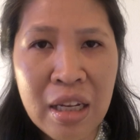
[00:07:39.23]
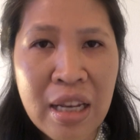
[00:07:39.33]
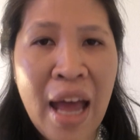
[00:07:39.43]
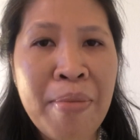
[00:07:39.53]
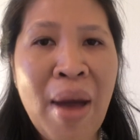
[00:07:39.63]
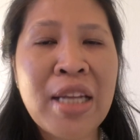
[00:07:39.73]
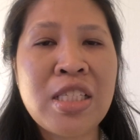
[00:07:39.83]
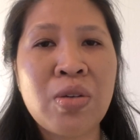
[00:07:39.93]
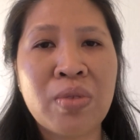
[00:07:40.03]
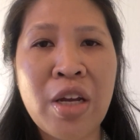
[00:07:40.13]
ได้มาก
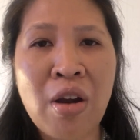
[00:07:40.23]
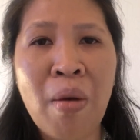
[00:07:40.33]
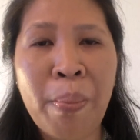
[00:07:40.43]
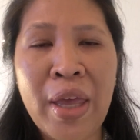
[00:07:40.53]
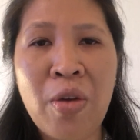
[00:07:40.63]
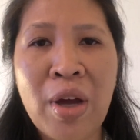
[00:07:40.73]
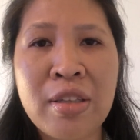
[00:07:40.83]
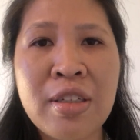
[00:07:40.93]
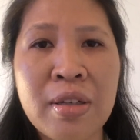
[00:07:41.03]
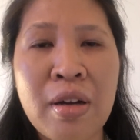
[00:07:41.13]
ที่สุดในรอบปีว่างั้
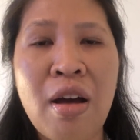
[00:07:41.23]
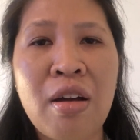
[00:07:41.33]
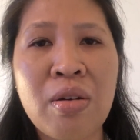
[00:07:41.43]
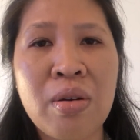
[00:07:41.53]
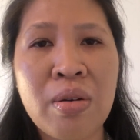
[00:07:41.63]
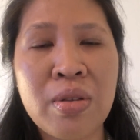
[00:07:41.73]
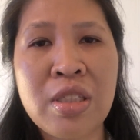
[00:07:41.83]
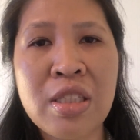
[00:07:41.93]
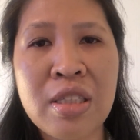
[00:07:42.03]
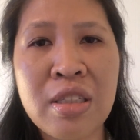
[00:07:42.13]
นเถอะก็คุณ
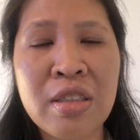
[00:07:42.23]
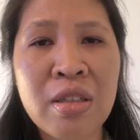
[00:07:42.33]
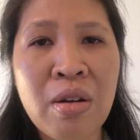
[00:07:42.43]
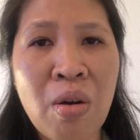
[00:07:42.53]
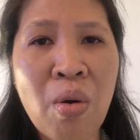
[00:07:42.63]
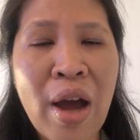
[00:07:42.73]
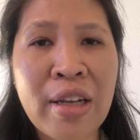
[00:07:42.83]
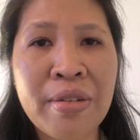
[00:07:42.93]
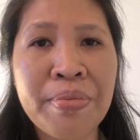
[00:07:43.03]
ซื้อของขวัญ